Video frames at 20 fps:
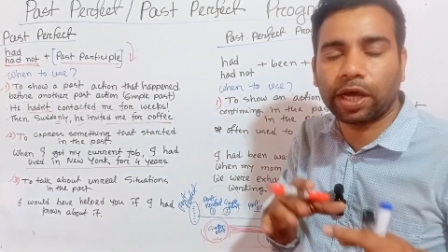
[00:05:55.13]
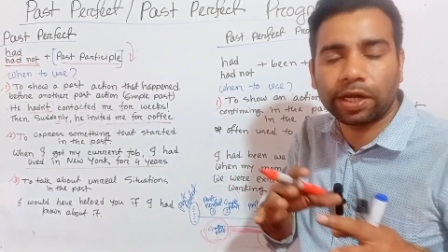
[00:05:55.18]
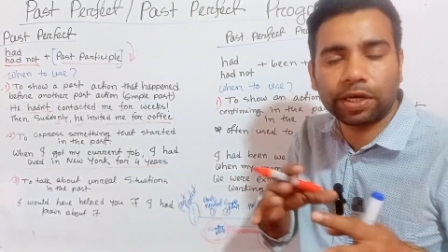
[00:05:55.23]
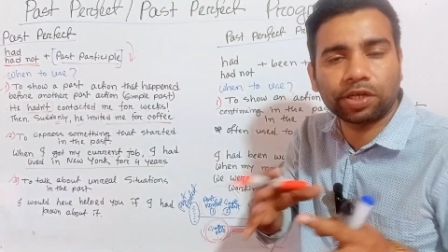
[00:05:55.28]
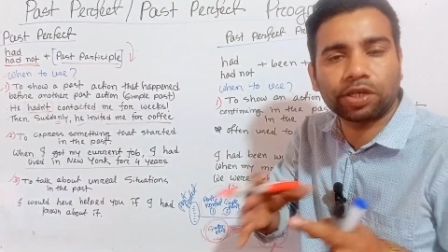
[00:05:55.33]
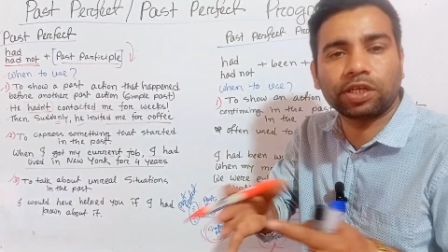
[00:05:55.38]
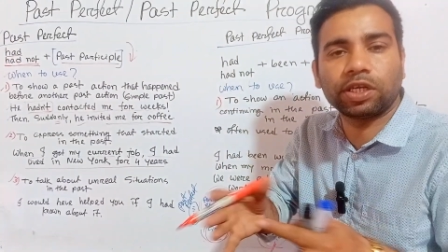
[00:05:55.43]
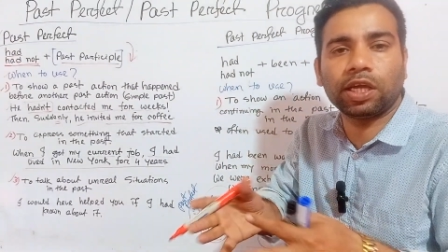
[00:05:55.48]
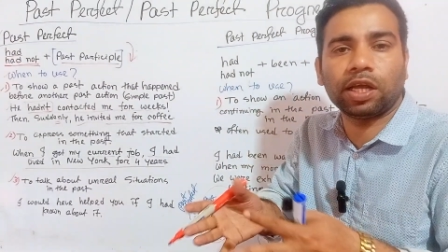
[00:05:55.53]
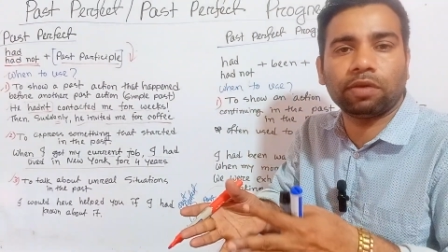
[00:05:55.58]

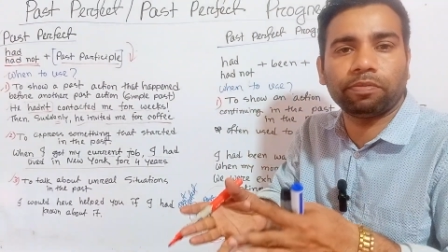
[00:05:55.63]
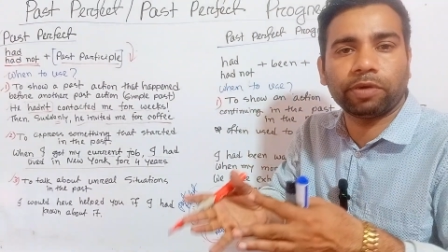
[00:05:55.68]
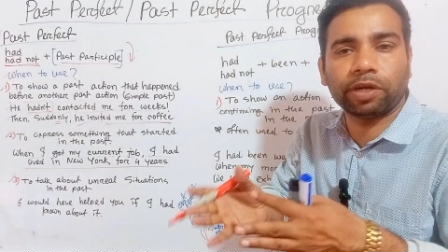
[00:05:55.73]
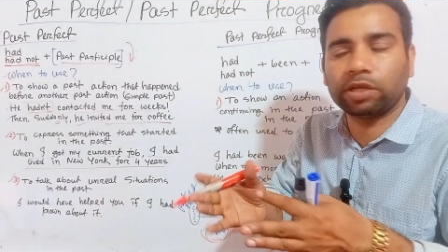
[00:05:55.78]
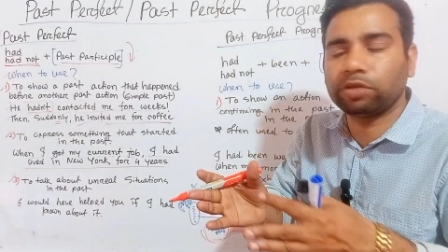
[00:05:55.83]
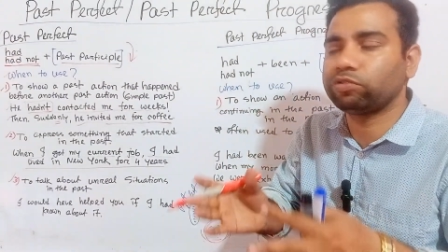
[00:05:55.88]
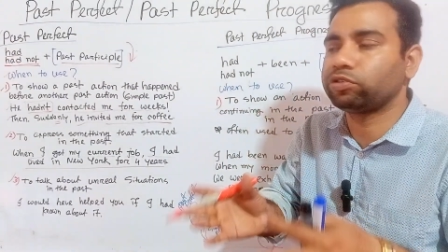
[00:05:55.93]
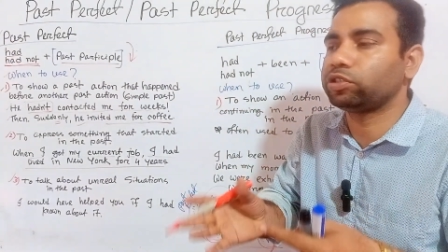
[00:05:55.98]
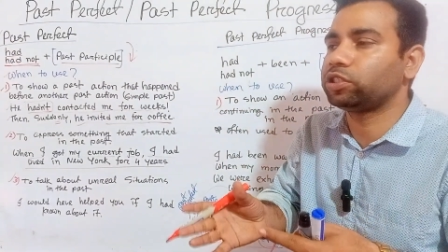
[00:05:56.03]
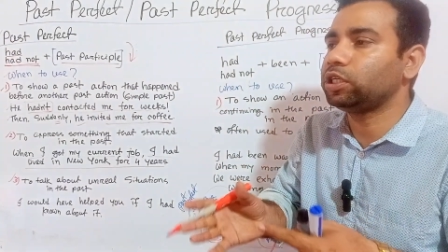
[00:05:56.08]
আনরিয়াল
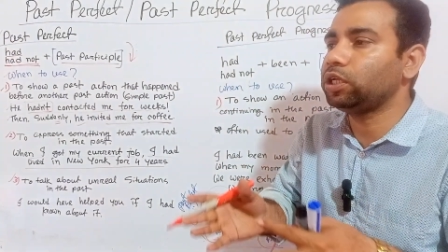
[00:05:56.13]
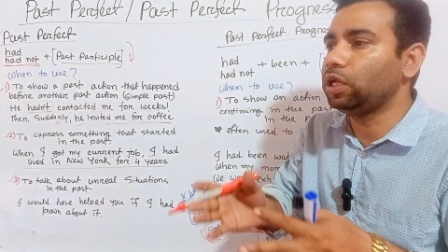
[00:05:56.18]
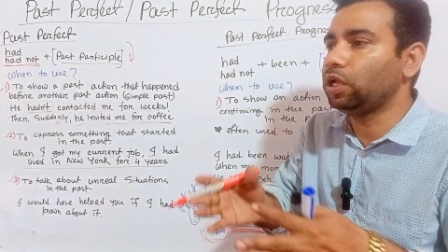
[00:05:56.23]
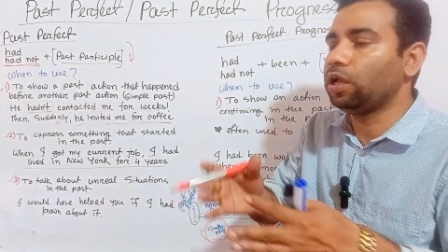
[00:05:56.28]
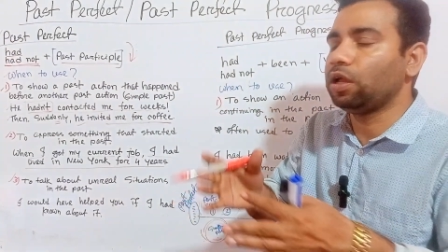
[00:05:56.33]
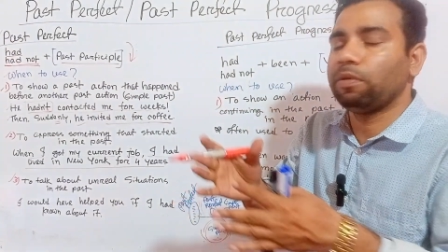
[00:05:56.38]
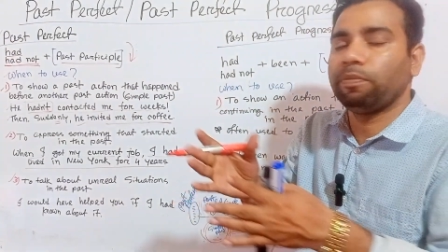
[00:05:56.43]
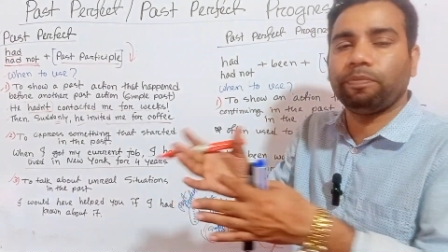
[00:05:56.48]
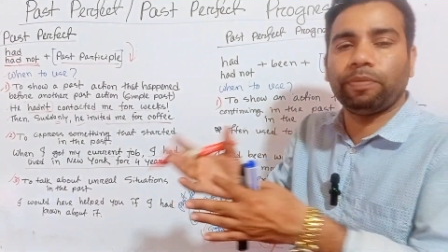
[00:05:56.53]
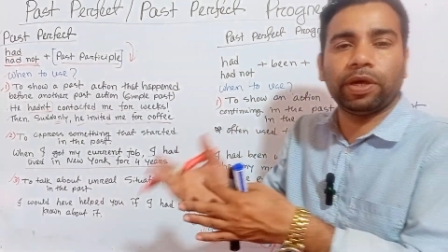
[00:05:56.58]
মানে হচ্ছে
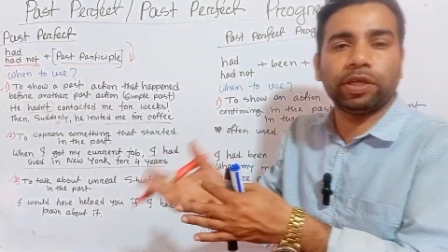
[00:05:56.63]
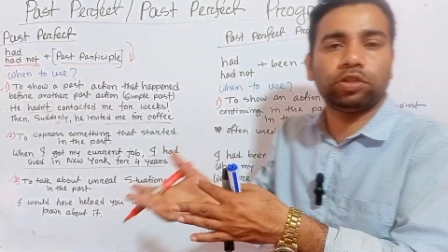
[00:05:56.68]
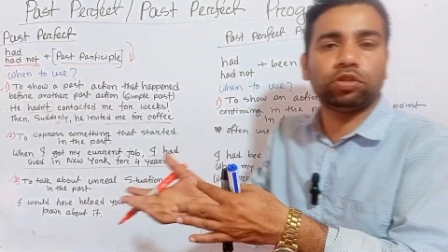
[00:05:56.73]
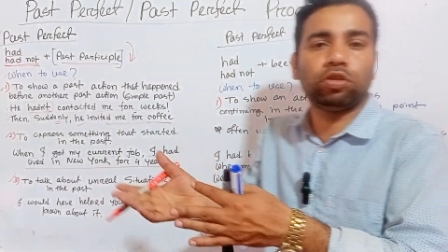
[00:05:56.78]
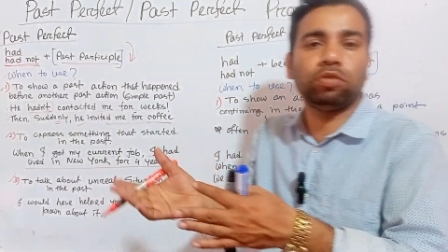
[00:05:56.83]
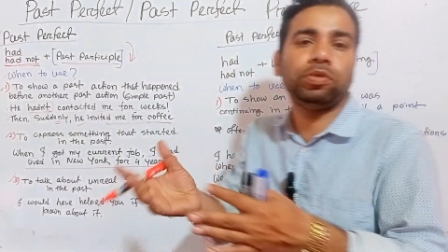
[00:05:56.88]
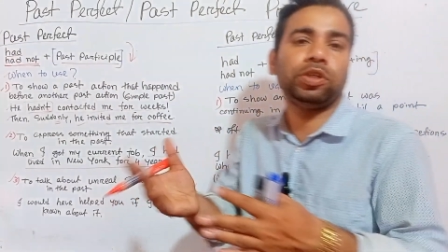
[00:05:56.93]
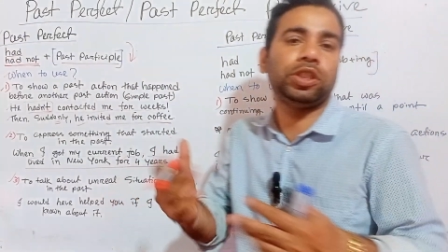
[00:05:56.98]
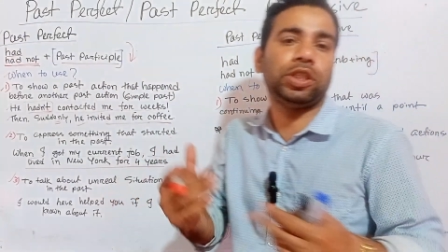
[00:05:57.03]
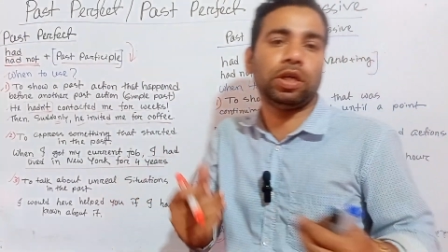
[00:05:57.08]

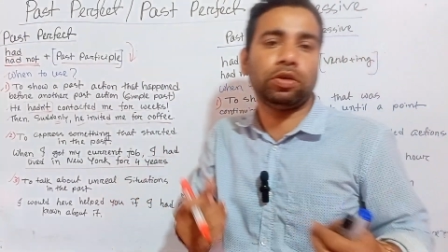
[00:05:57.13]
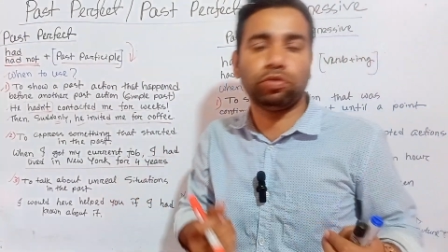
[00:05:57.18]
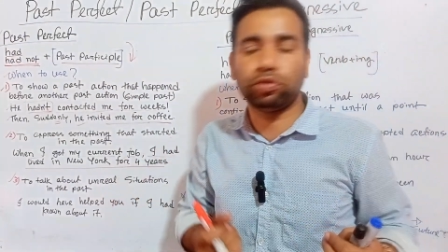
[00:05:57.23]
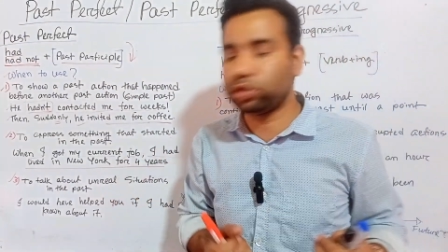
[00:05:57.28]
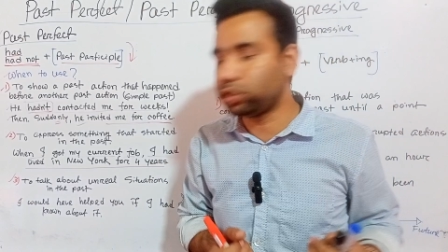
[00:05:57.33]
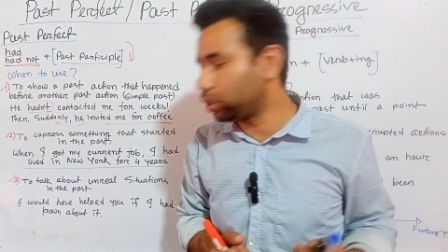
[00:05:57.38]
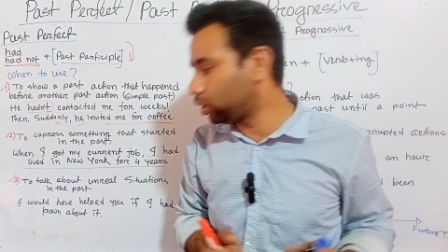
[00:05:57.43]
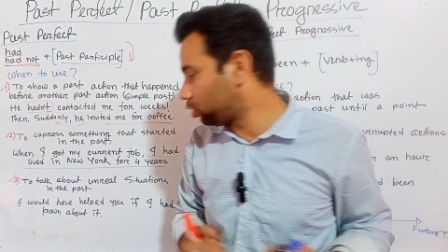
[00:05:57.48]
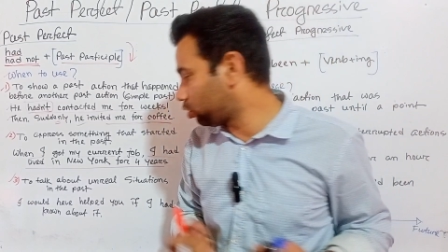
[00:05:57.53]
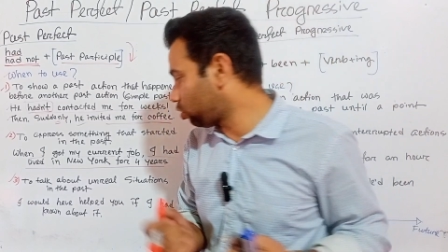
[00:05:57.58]
বাস্তবে যার
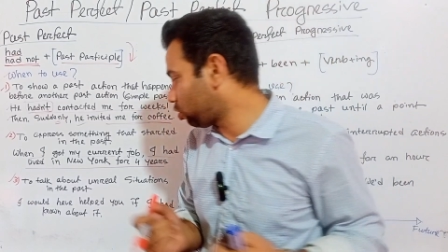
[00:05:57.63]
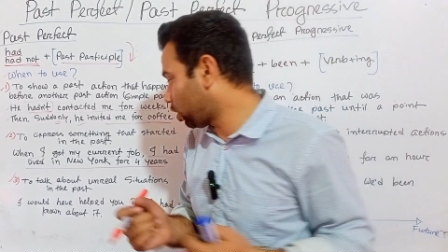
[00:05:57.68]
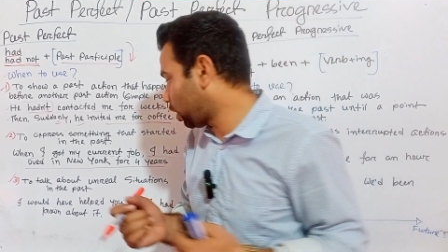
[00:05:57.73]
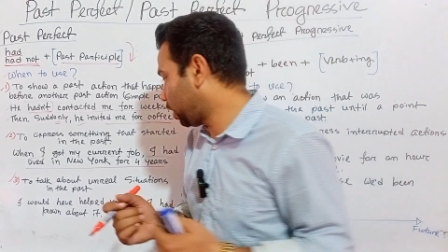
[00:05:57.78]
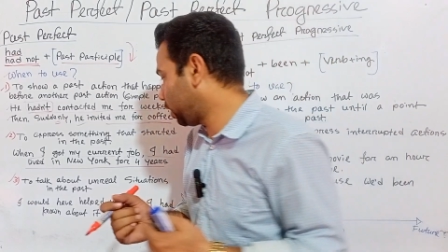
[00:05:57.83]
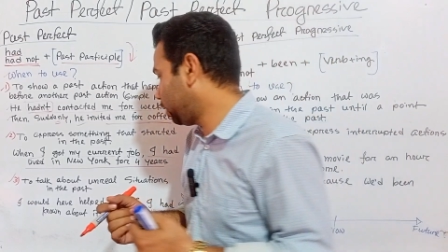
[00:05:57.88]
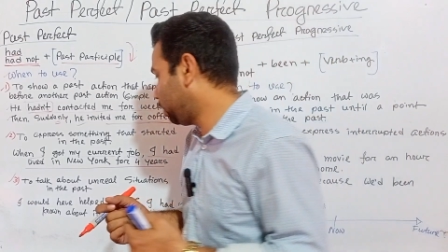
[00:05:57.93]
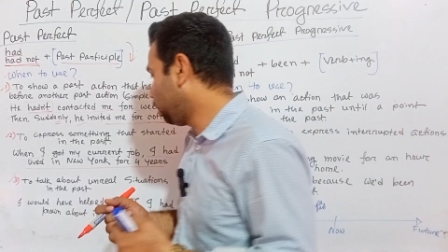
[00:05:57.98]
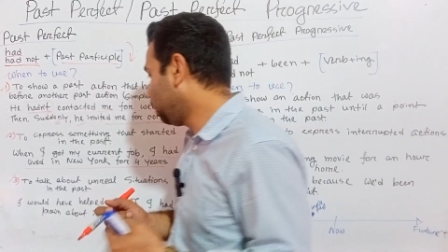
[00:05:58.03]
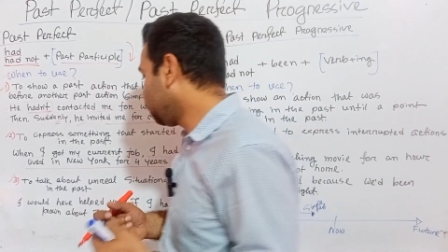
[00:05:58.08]
অস্তিত্ব
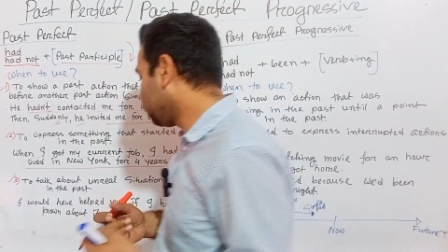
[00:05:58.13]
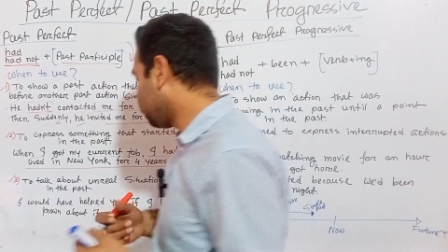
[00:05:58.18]
নাই